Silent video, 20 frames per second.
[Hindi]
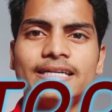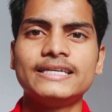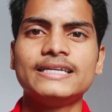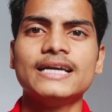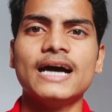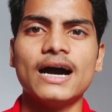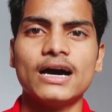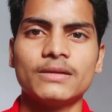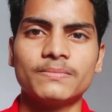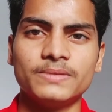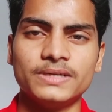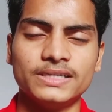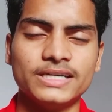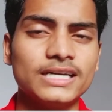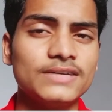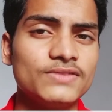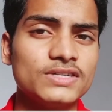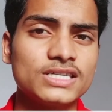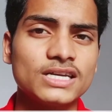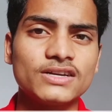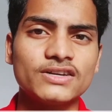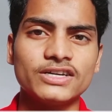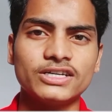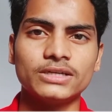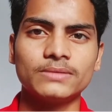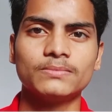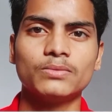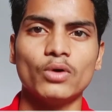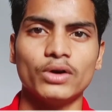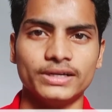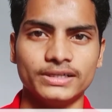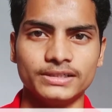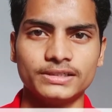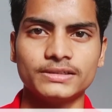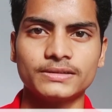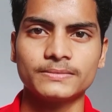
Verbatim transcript: टीआरपी टेलीविजन रेटिंग पॉइंट